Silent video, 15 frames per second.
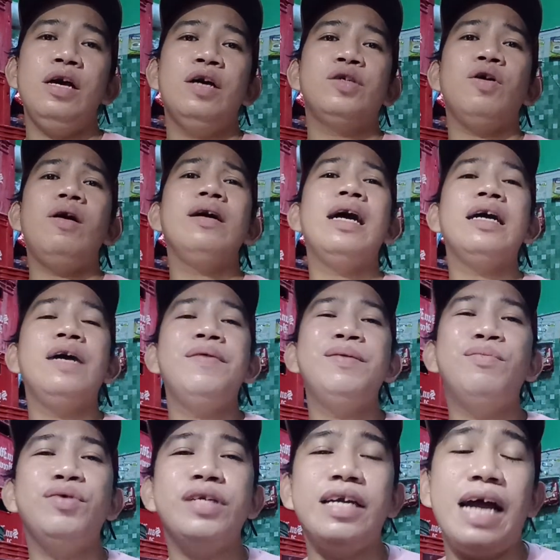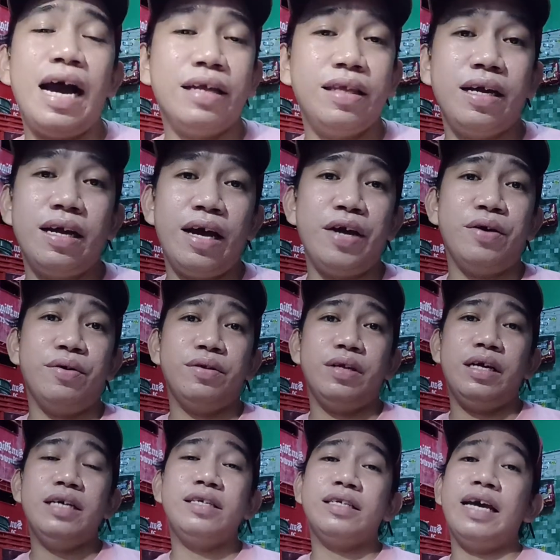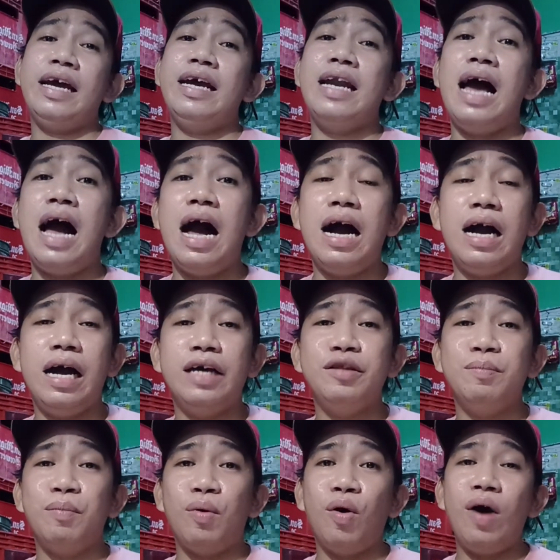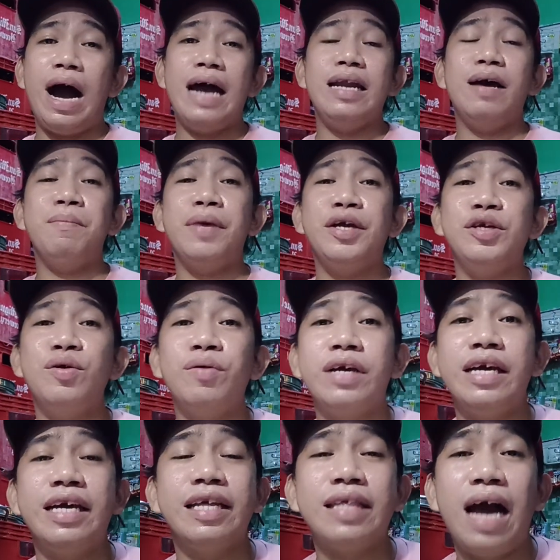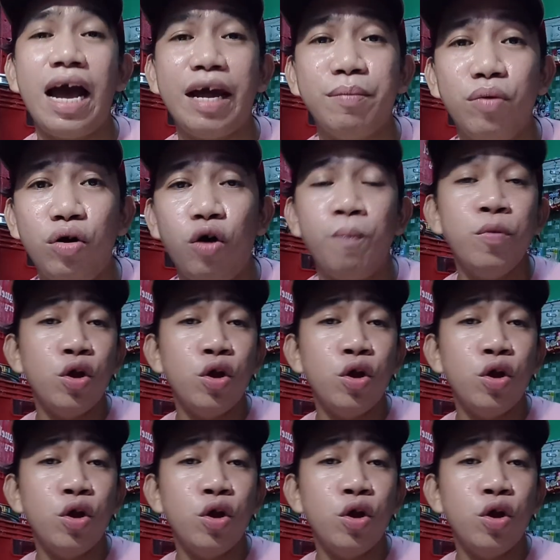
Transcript: So ang gagawin mo niyan ate ngayon is kailangan mong alamin yung kikitain mo.